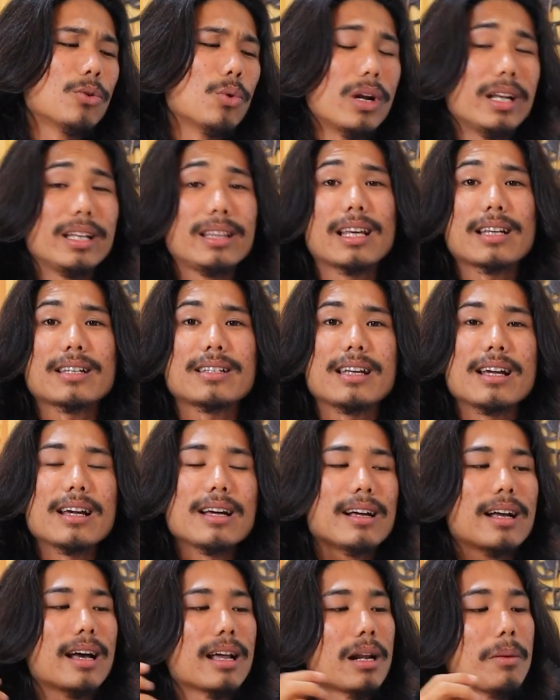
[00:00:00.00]

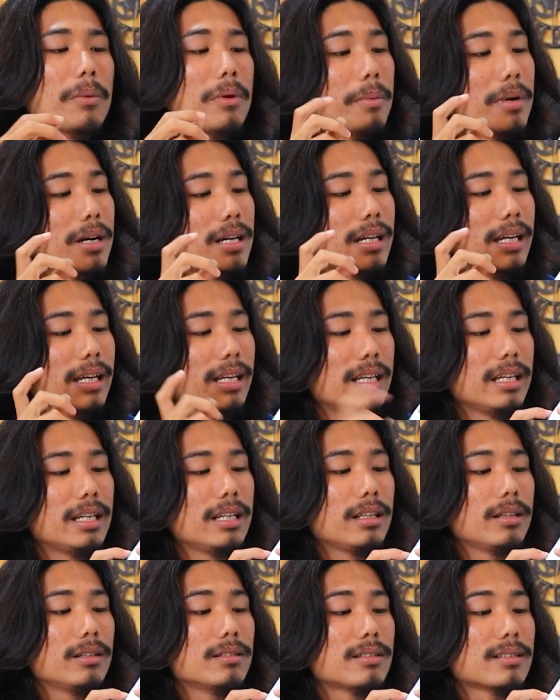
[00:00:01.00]
kualitasnya karena memang
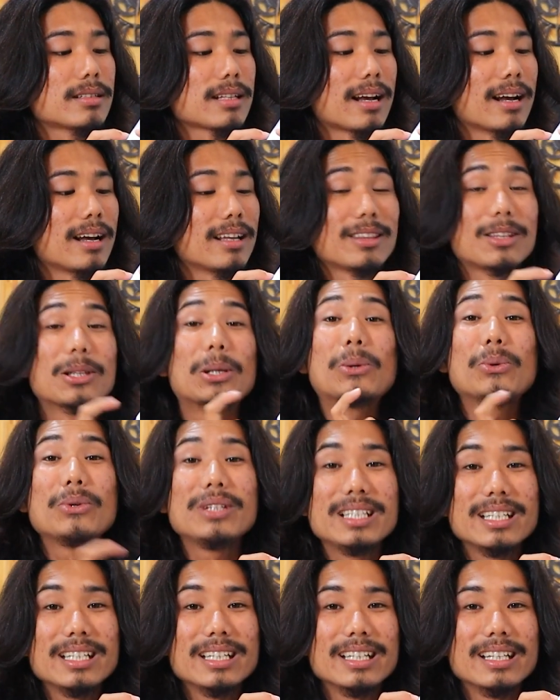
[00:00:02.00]
ini sangat
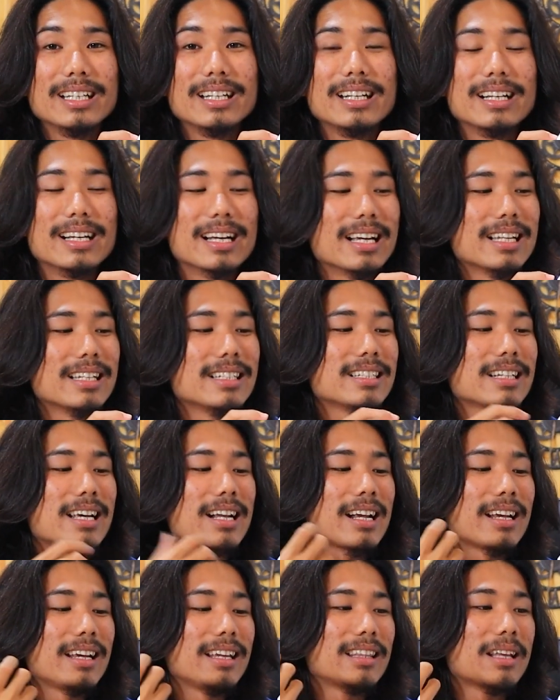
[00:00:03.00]
teruji dengan
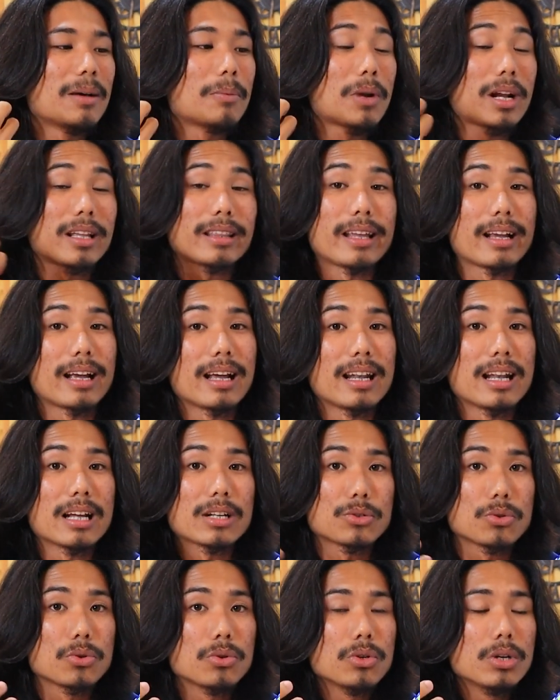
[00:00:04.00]
cara kita praktekkan
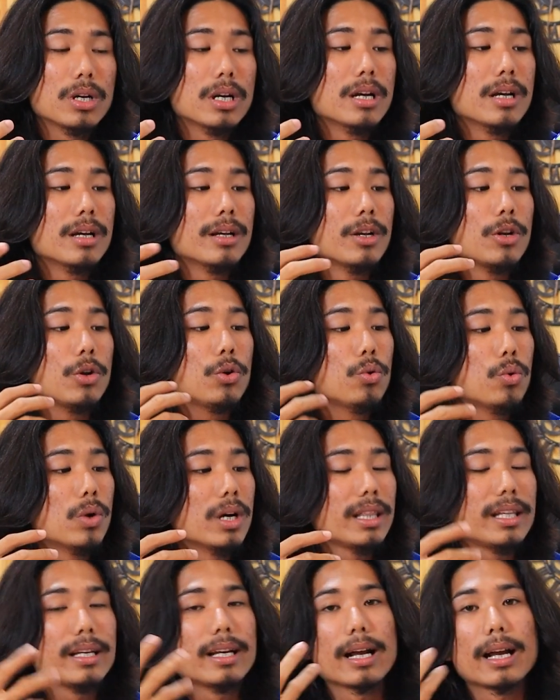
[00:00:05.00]
langsung
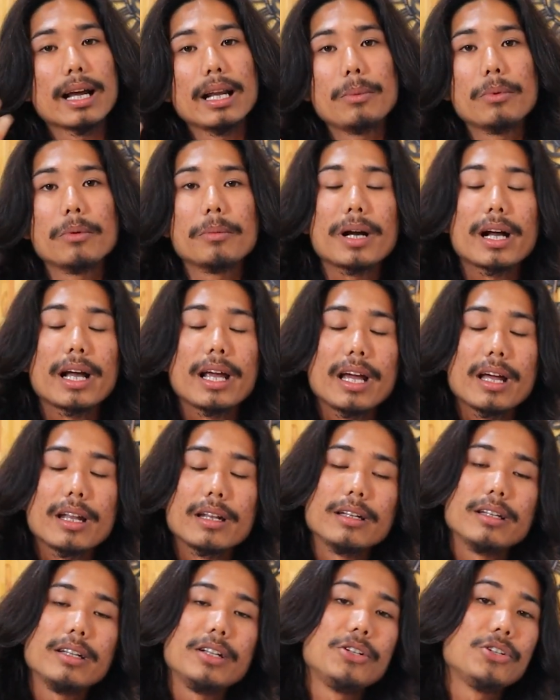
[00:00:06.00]
dua tiga kali
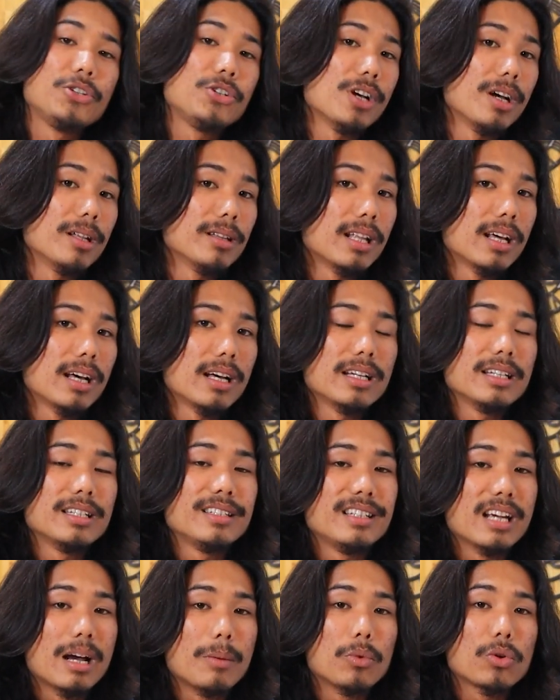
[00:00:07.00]
pemakaian insya Allah
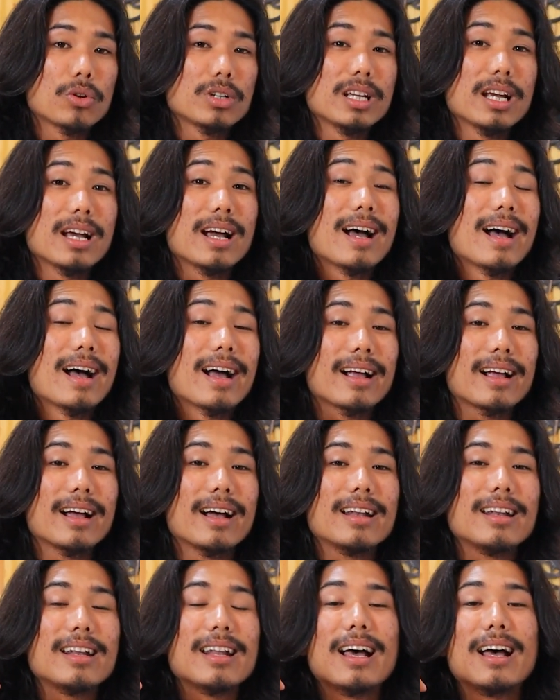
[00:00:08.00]
jamurnya
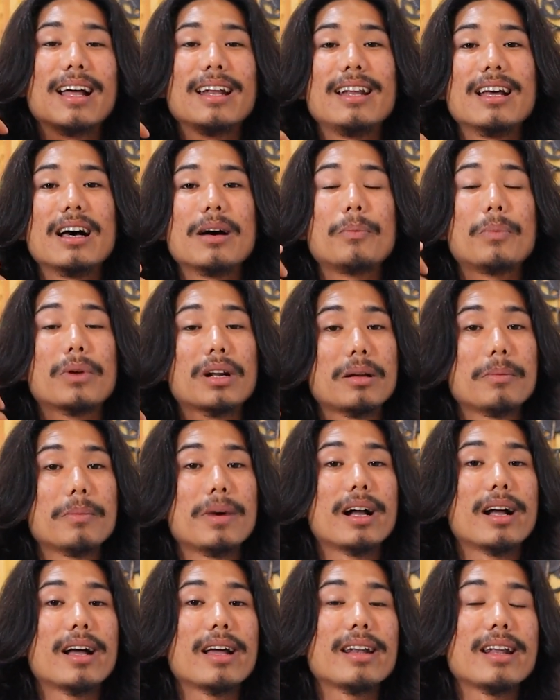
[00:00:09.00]
akan ada
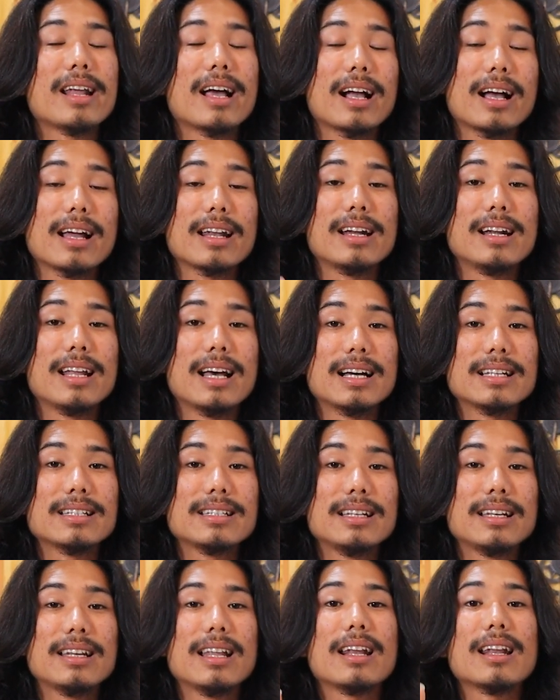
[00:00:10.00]
perkembangan akan ada
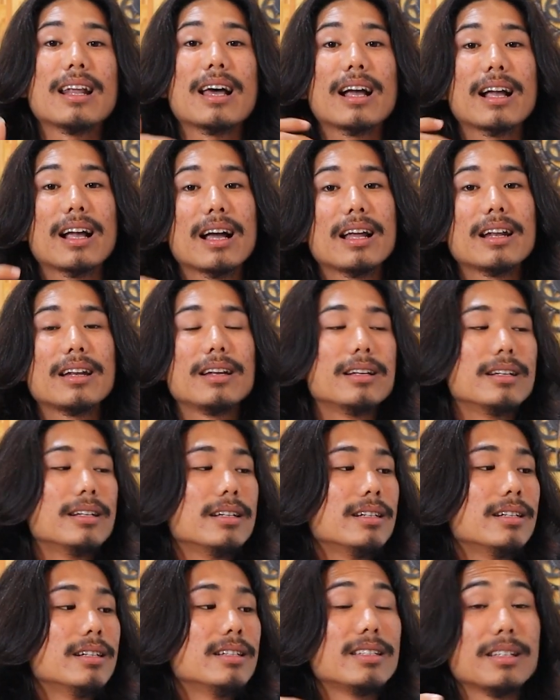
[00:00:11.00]
hasil dan akan
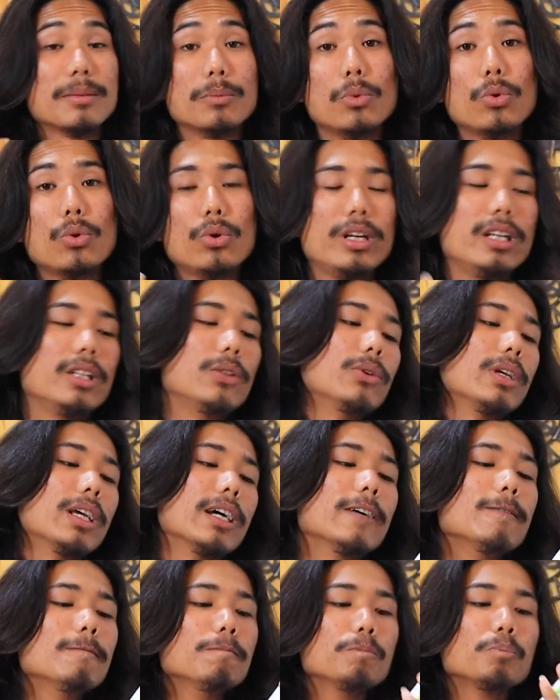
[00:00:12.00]
sembuh gitu
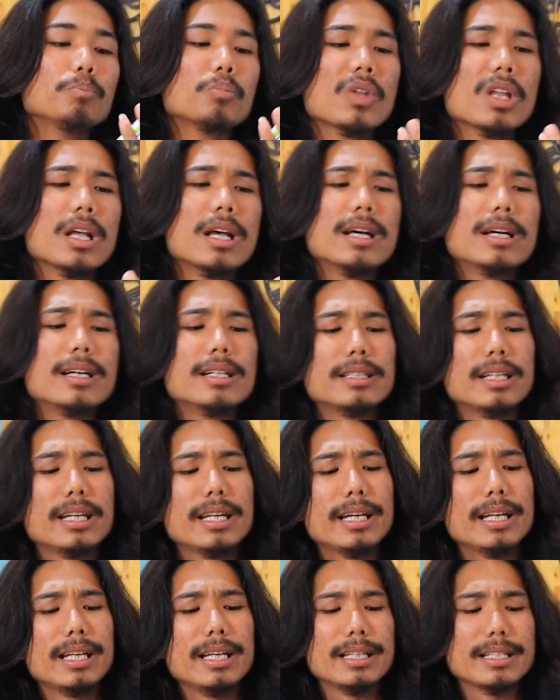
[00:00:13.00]
ya jadi
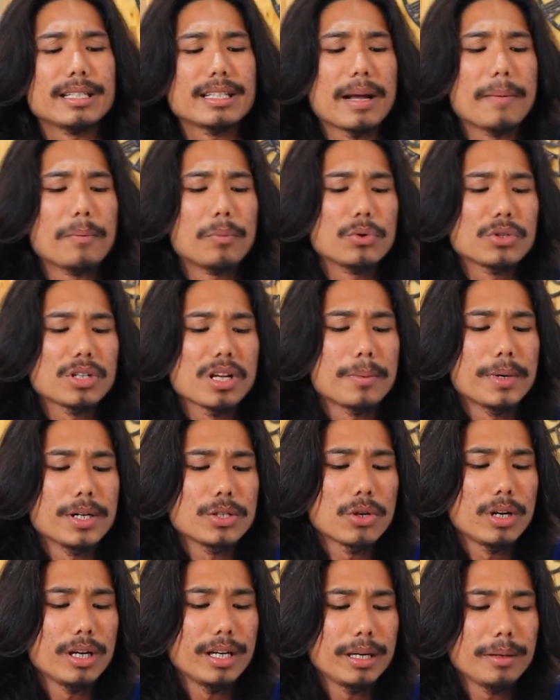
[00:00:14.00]
gini sampo
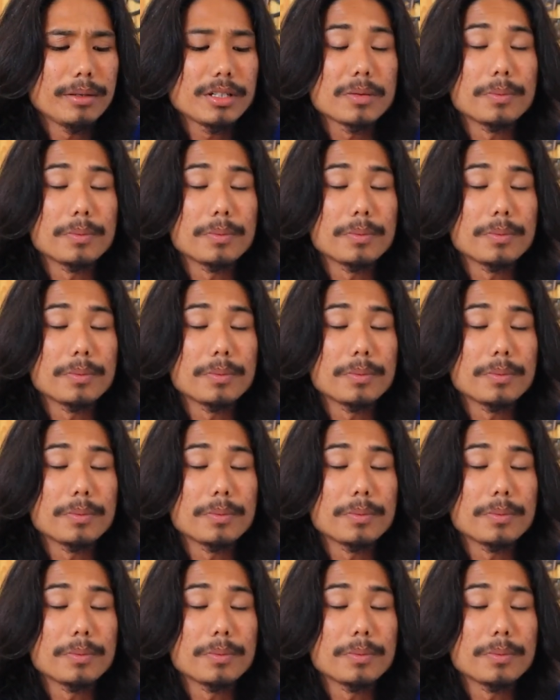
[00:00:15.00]
sebazol ini